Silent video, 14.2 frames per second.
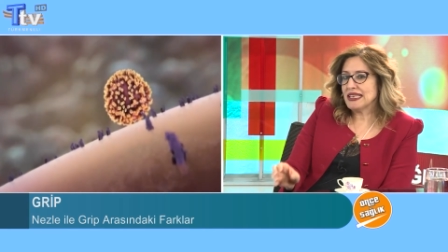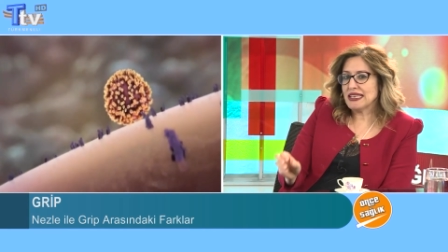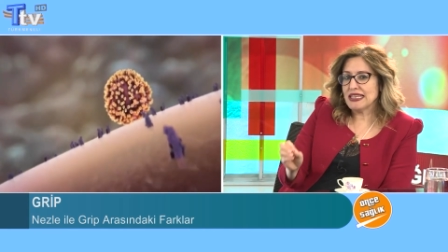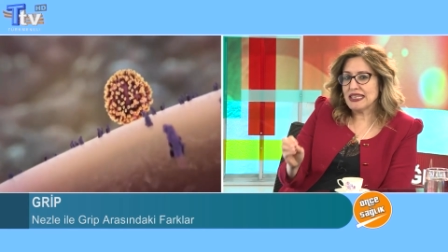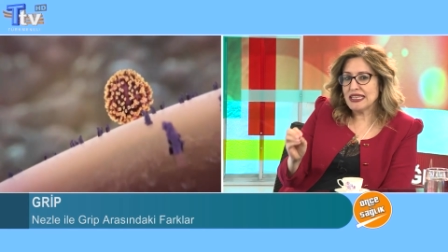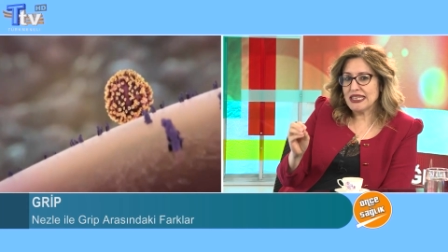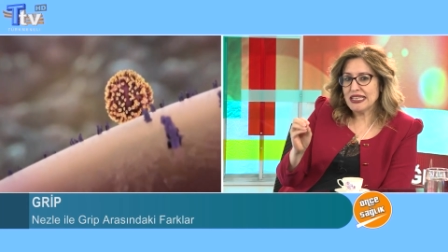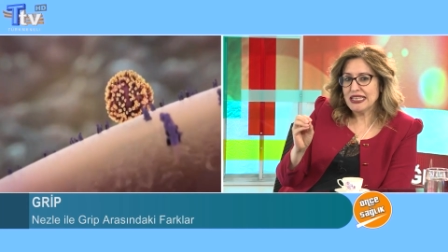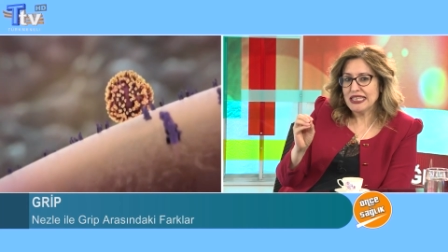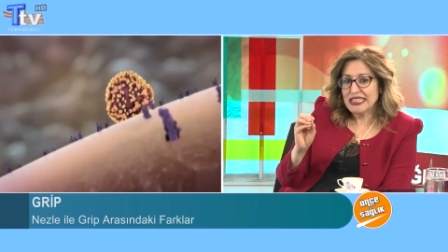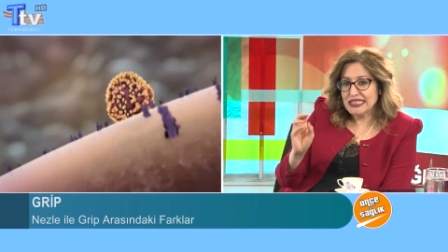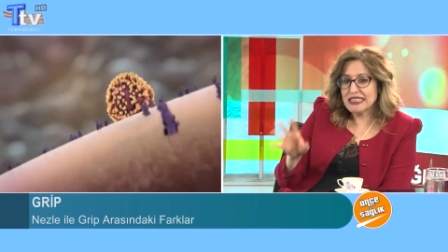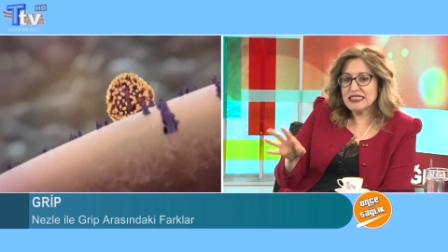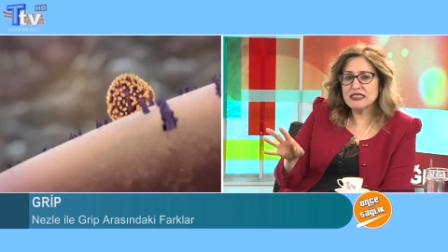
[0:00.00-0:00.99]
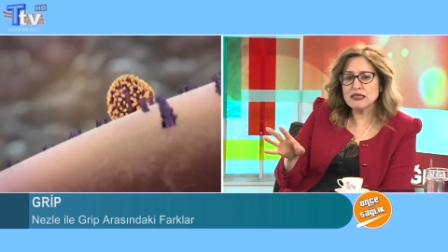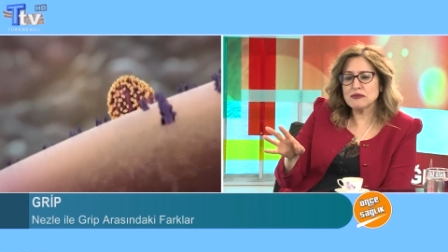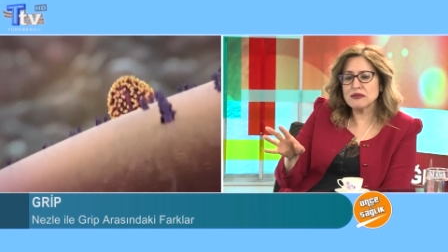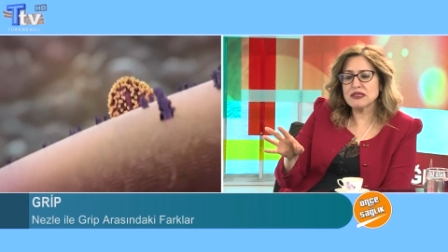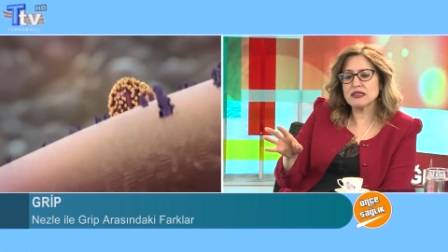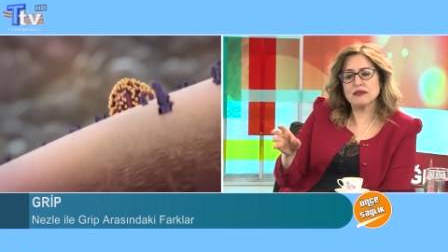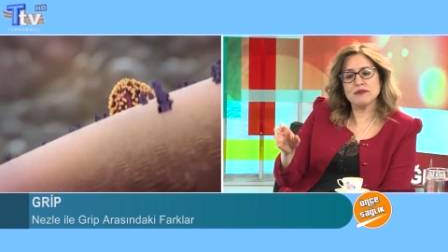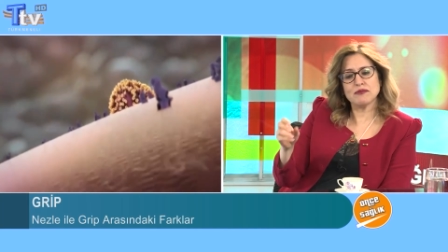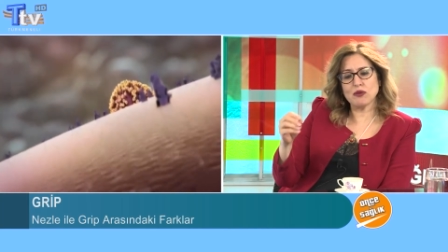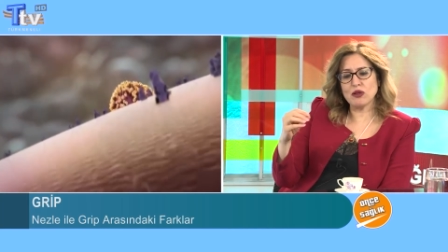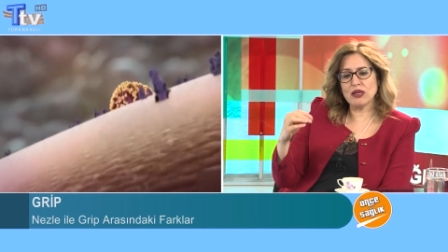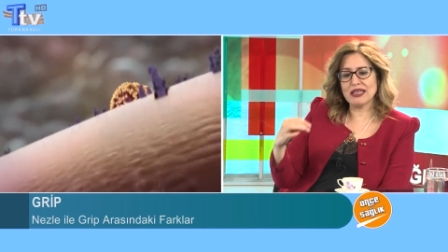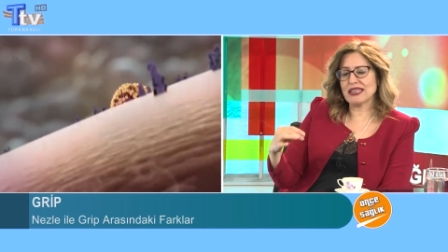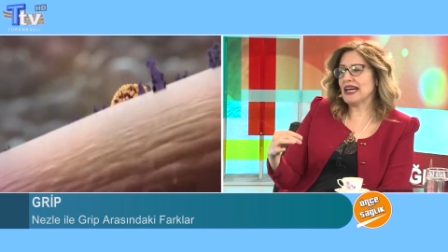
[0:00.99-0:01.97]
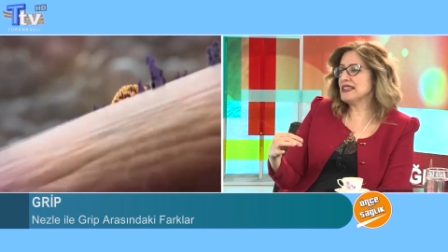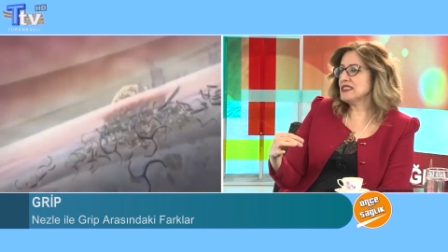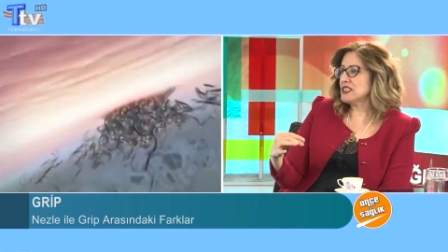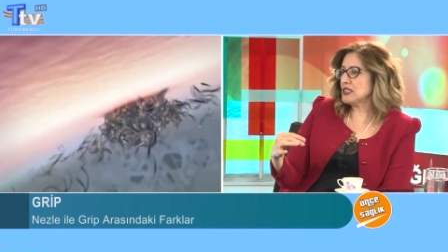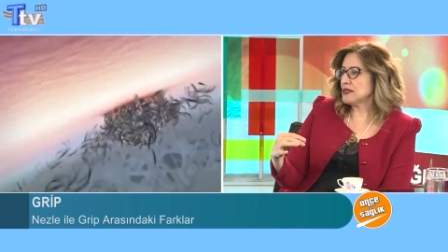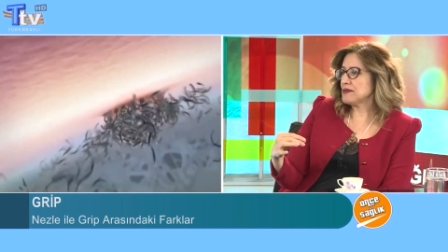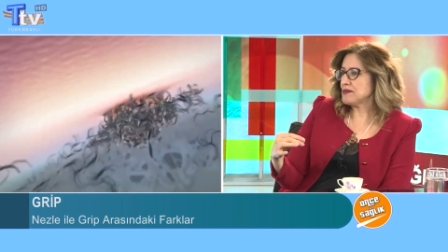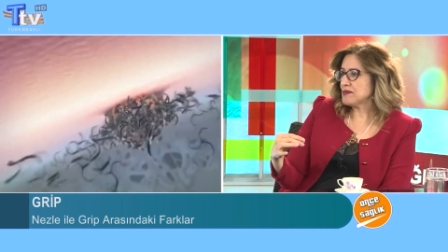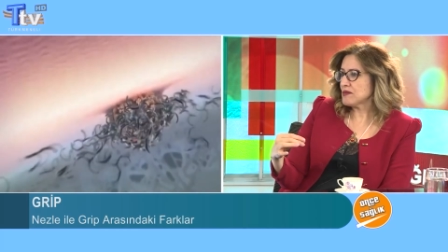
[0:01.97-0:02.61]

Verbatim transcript: Ee, inanır mısın böyle genç